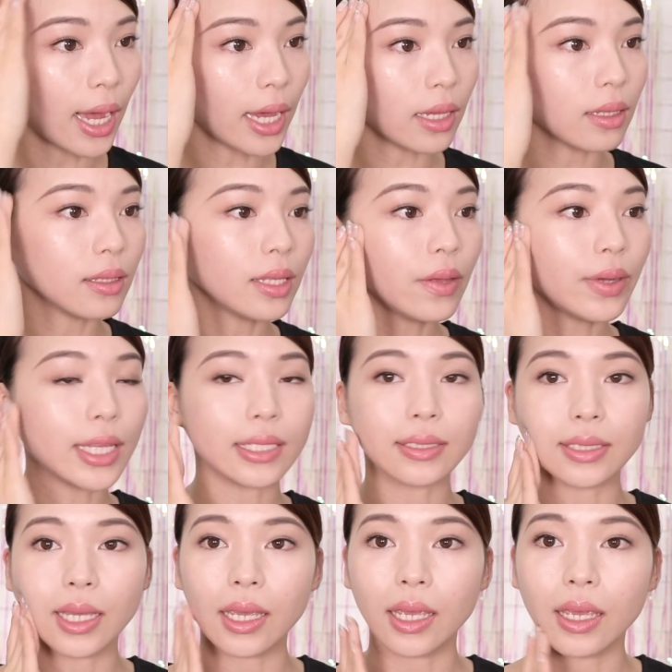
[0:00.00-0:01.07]
はいではで
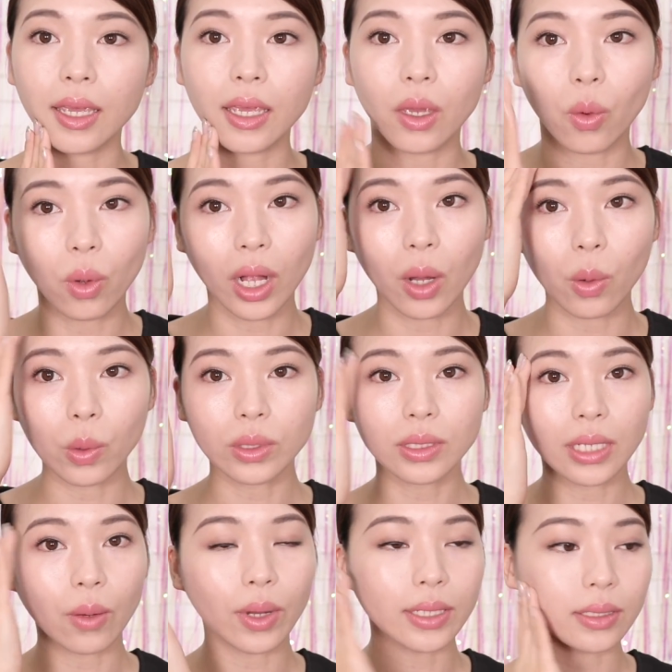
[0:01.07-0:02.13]
すね、えお顔
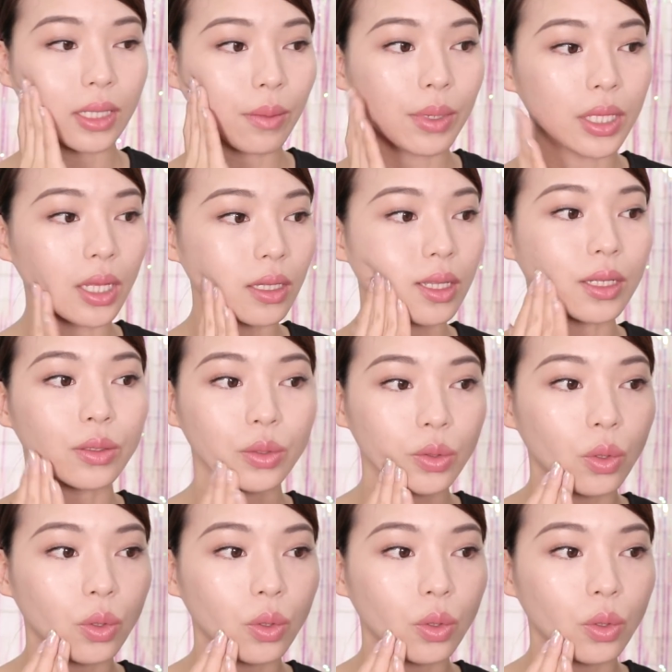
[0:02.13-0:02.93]
触ってみていただく